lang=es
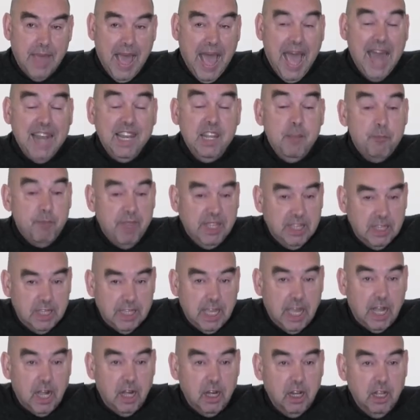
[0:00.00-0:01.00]

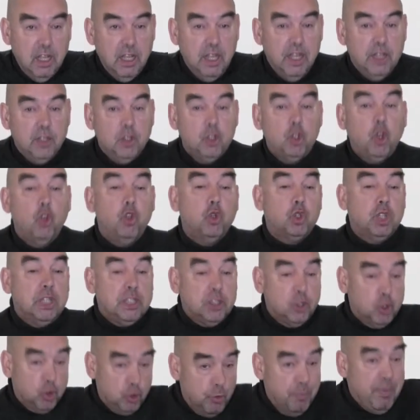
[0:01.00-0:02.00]
alimentar todos
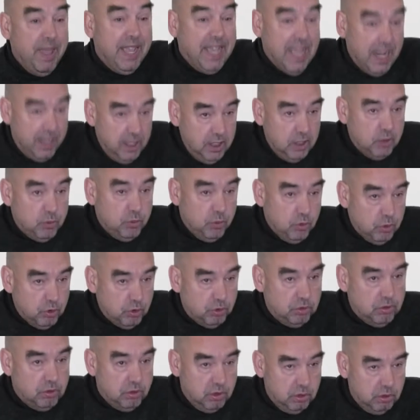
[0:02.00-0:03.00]
estos
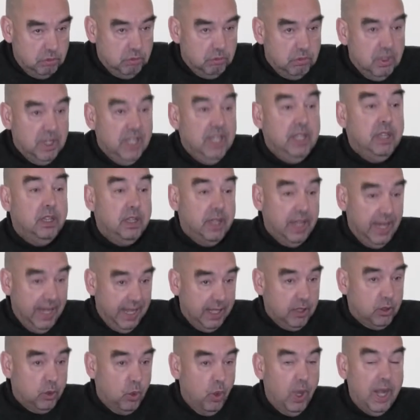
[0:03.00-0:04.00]
mecanismos
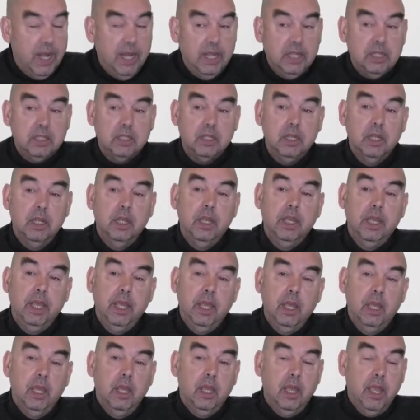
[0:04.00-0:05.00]
intelectuales
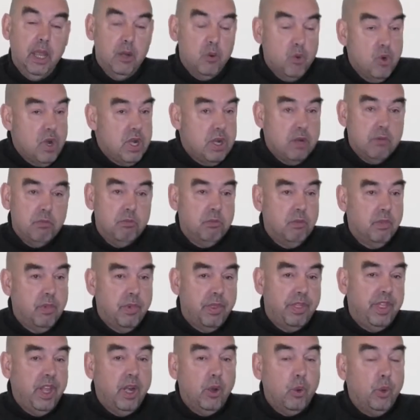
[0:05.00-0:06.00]
¿eh? en un
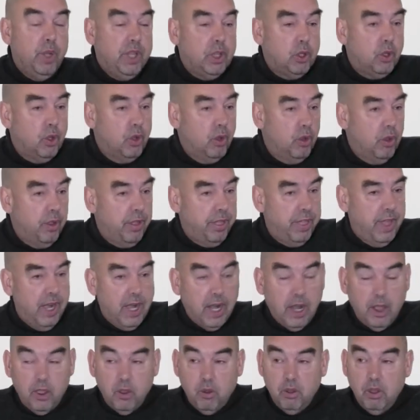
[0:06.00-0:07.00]
circuito
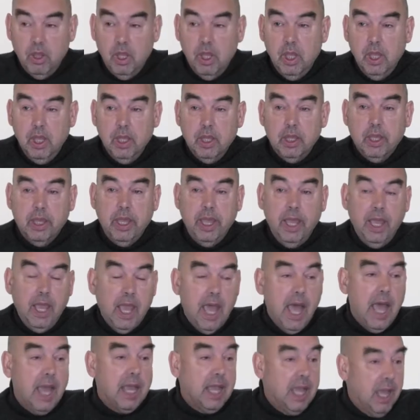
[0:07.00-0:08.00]
cerrado
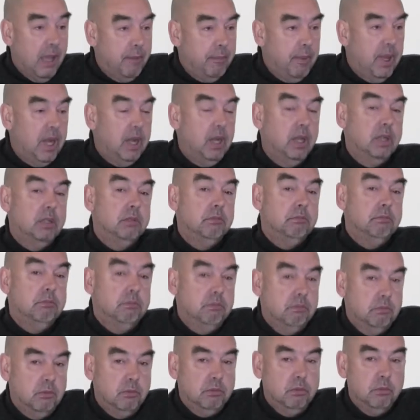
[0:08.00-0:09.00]
que acaban
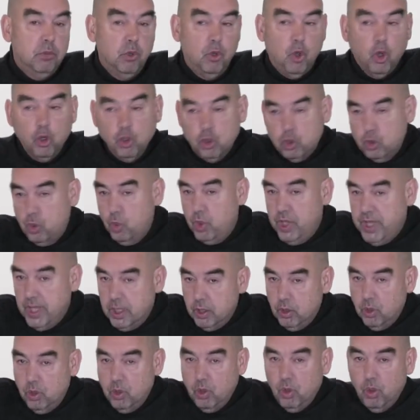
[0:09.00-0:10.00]
mm,
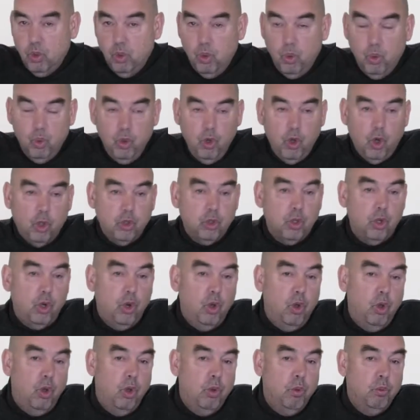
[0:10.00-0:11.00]
construyendo un
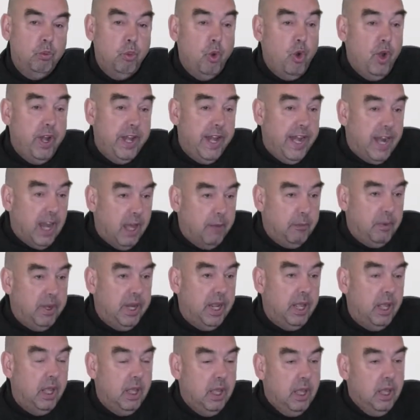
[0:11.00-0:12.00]
otro
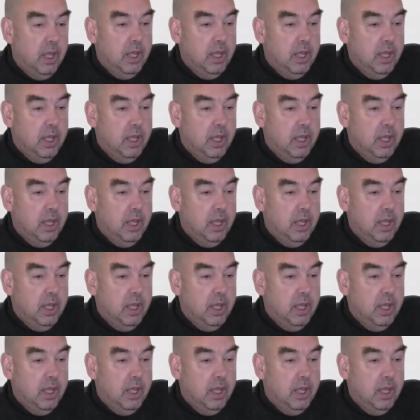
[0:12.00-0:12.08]
vulnerable